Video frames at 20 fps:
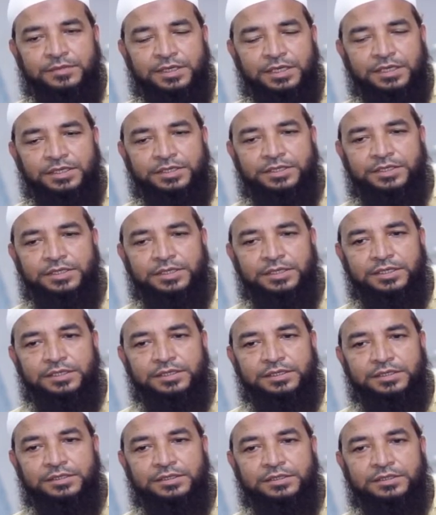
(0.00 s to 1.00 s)
मालिश की
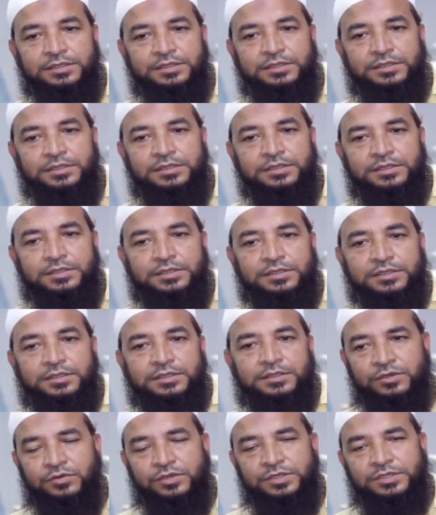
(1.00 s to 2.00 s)

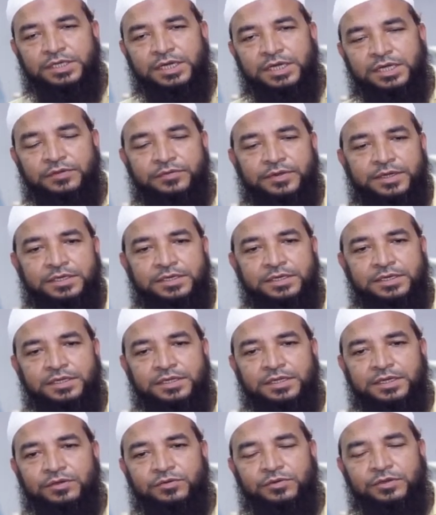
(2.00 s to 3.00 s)
कोई साइड इफ़ेक्ट
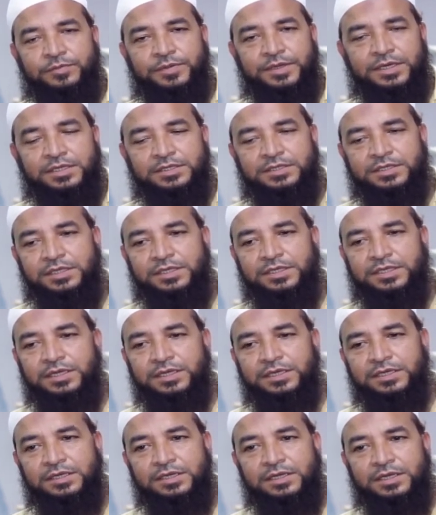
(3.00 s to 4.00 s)
नहीं था कोई परहेज नहीं
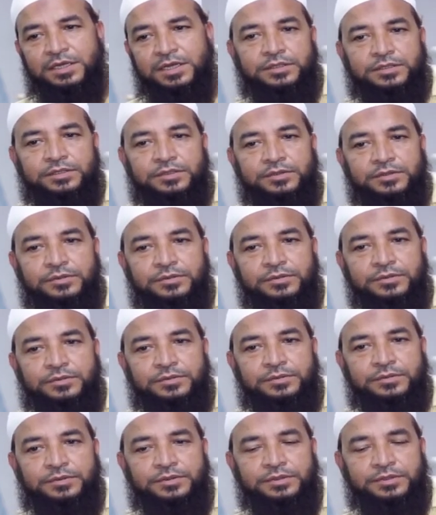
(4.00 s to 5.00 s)
था
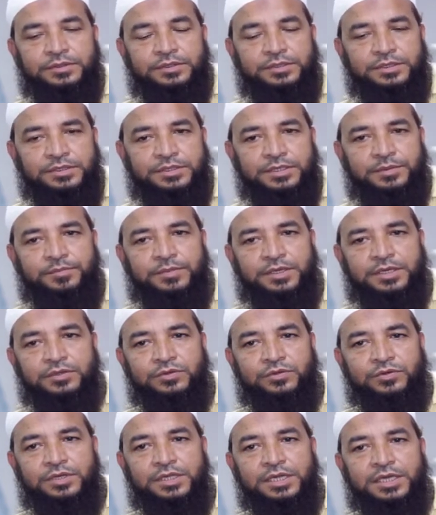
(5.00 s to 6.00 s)
दिसंबर
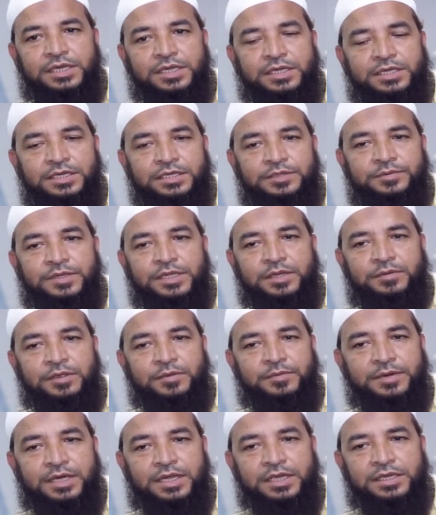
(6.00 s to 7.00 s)
2021 में जब
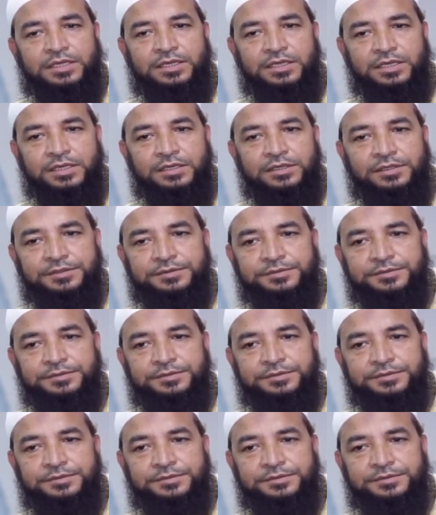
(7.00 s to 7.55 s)
एमआरआई की